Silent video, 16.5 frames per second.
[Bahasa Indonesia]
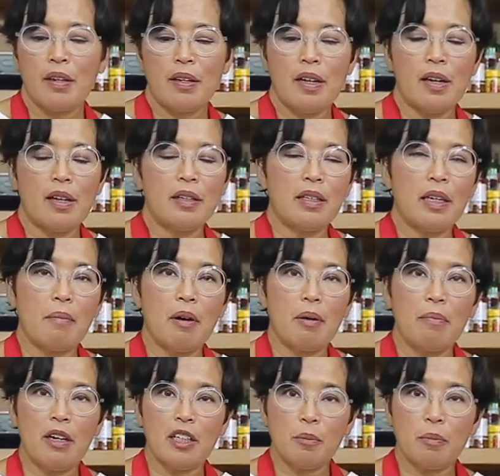dan
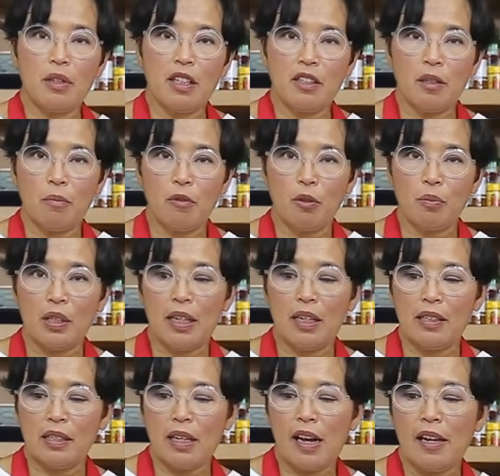15 menit sebelum
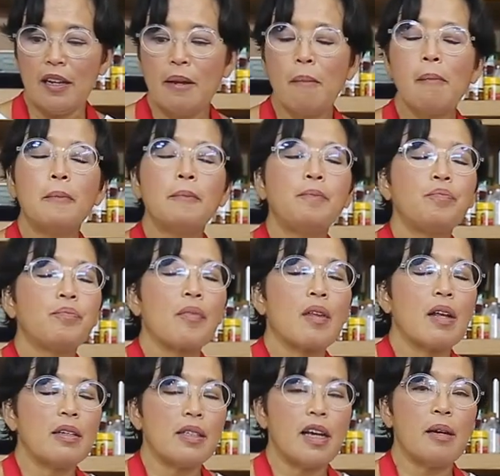selesai
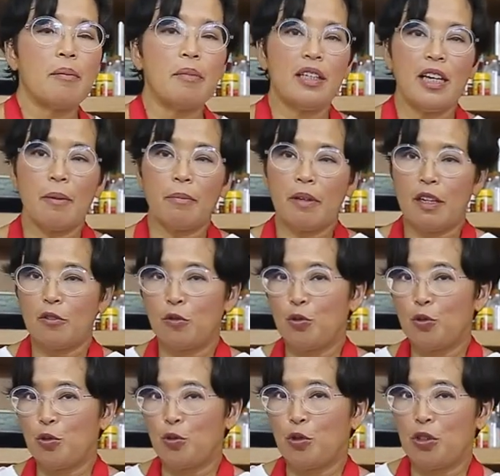saya menyiapkan
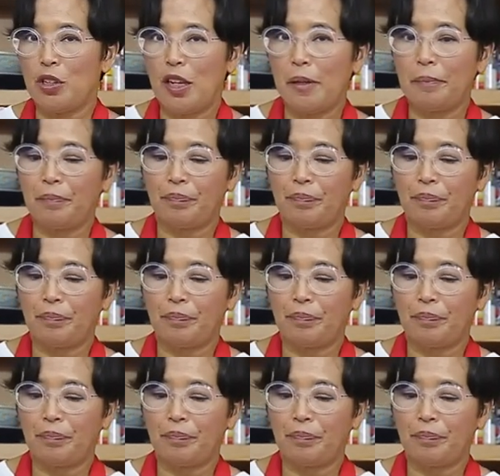kuskusnya.